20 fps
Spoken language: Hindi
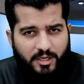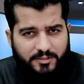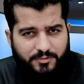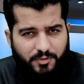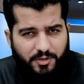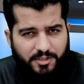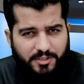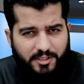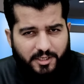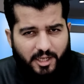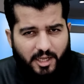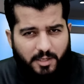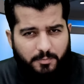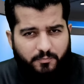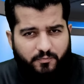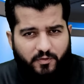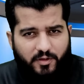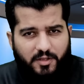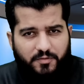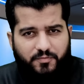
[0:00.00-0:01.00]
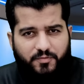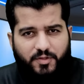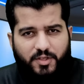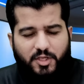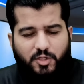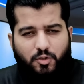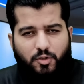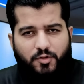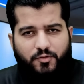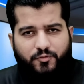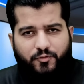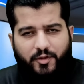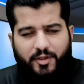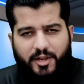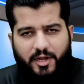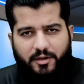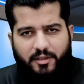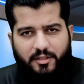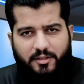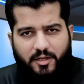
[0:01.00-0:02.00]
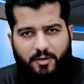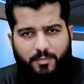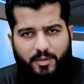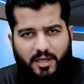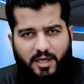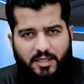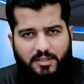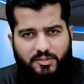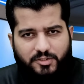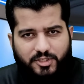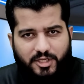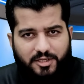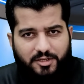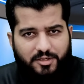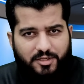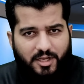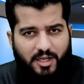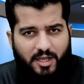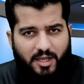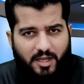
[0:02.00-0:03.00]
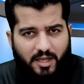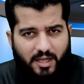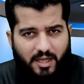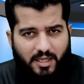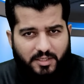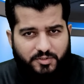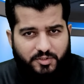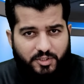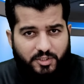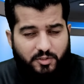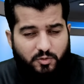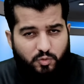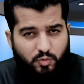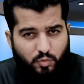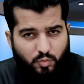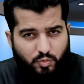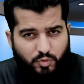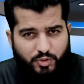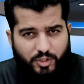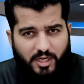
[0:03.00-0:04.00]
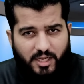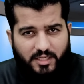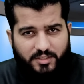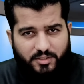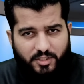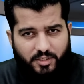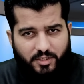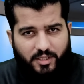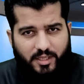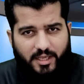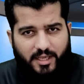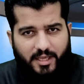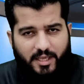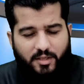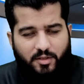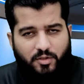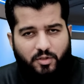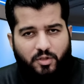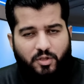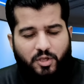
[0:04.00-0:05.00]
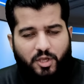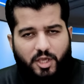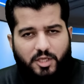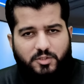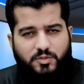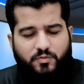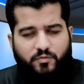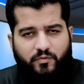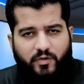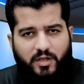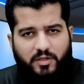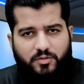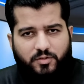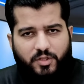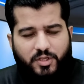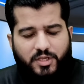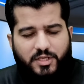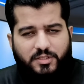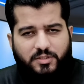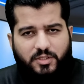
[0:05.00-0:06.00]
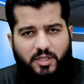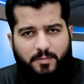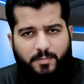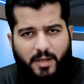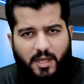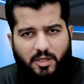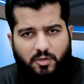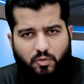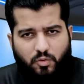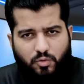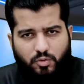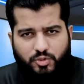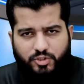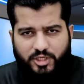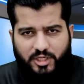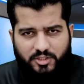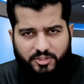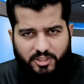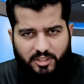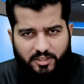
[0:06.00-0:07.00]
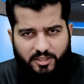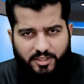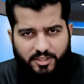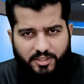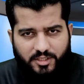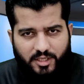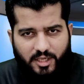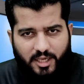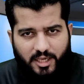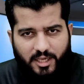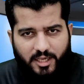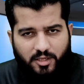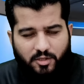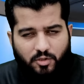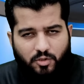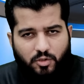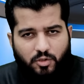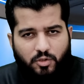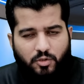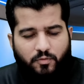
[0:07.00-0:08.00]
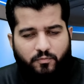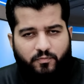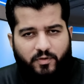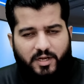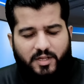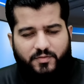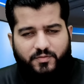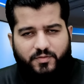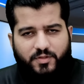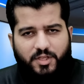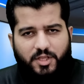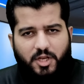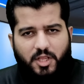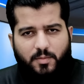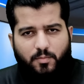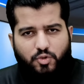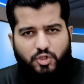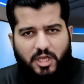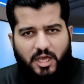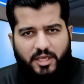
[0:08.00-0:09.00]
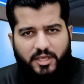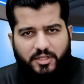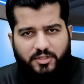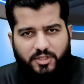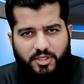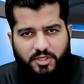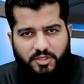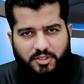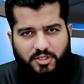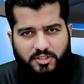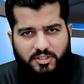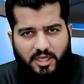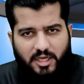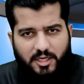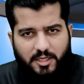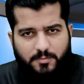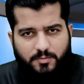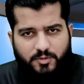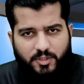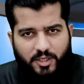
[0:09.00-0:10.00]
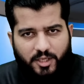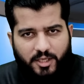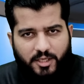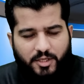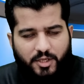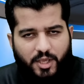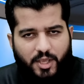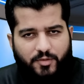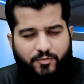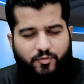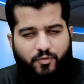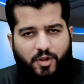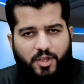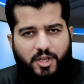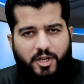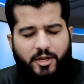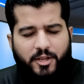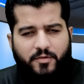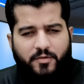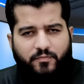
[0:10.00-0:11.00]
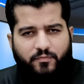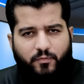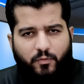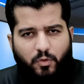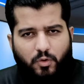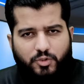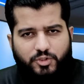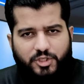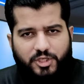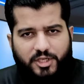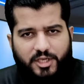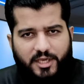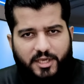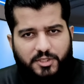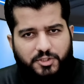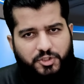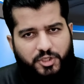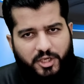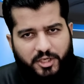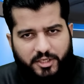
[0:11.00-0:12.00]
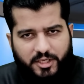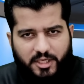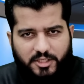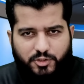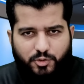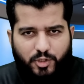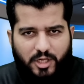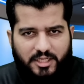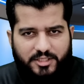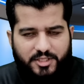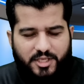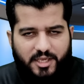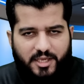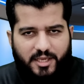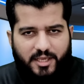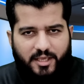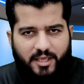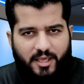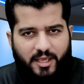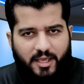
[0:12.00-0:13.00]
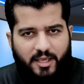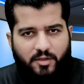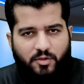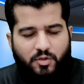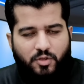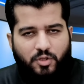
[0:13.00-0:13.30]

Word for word: नजर कराम फ़लस्तीन और इसराइल के दरमियान जंग का आज दूसरा दिन है इस वक्त तबाहकुन जंग चल रही हैं फलस्तनी मुजाहिदीन की जानब से इसराइली फ़ौज के छक्के छुड़ा दिए गए हैं